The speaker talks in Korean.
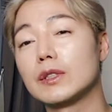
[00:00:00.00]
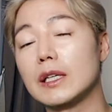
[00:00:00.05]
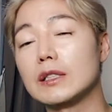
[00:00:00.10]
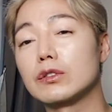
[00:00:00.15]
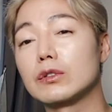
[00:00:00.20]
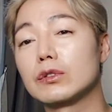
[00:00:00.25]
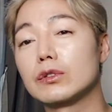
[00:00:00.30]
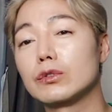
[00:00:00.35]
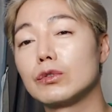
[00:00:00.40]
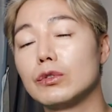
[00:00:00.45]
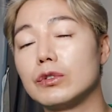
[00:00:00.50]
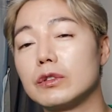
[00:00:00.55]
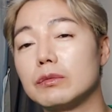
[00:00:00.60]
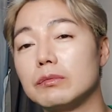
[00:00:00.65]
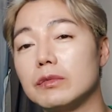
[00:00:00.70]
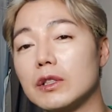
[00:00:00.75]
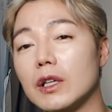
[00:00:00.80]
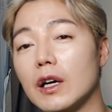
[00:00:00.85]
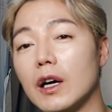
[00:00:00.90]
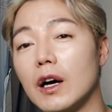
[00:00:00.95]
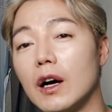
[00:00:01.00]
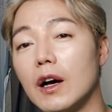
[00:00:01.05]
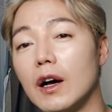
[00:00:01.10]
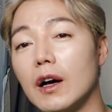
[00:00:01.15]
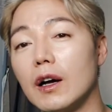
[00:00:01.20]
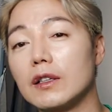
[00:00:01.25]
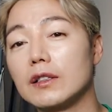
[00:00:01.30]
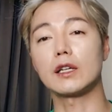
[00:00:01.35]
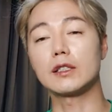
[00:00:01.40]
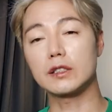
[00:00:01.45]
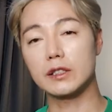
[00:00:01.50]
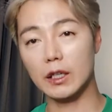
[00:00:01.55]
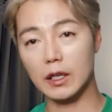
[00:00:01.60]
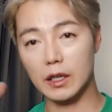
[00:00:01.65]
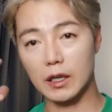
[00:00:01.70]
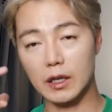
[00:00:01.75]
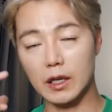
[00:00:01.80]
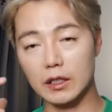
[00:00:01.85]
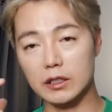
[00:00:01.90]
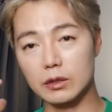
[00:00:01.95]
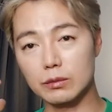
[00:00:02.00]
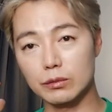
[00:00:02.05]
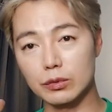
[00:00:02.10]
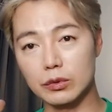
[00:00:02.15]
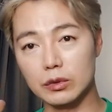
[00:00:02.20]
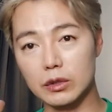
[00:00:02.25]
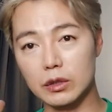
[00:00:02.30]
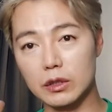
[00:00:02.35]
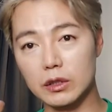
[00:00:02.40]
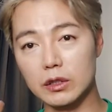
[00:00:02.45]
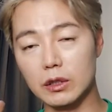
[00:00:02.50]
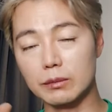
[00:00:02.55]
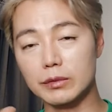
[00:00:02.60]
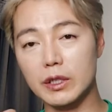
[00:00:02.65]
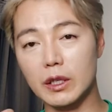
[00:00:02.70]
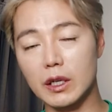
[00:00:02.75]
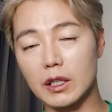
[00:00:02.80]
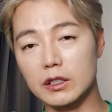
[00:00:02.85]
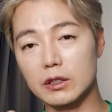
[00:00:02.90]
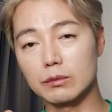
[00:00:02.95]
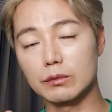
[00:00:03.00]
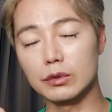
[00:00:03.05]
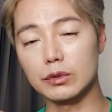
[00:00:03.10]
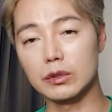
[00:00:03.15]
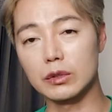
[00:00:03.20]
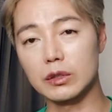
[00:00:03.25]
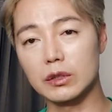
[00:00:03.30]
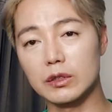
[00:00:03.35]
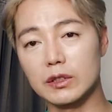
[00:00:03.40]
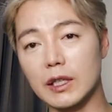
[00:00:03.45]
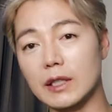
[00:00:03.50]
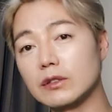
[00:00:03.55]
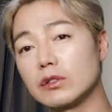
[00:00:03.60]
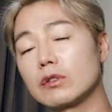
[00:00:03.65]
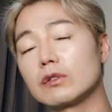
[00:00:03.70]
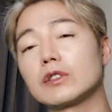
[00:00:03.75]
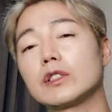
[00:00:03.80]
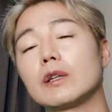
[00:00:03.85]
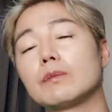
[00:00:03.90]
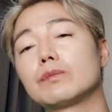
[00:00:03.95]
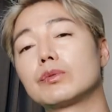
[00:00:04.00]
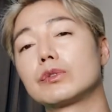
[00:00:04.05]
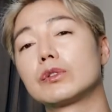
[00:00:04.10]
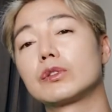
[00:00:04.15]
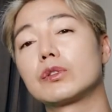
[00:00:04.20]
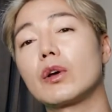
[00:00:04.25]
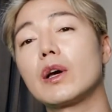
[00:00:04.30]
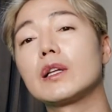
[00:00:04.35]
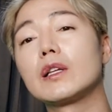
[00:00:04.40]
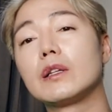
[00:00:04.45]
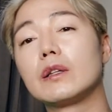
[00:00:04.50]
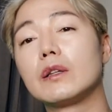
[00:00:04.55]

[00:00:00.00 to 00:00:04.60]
사서 쓰고 있습니다. 탈색하신 분들, 염색하신 분들은 산성 샴푸를 써야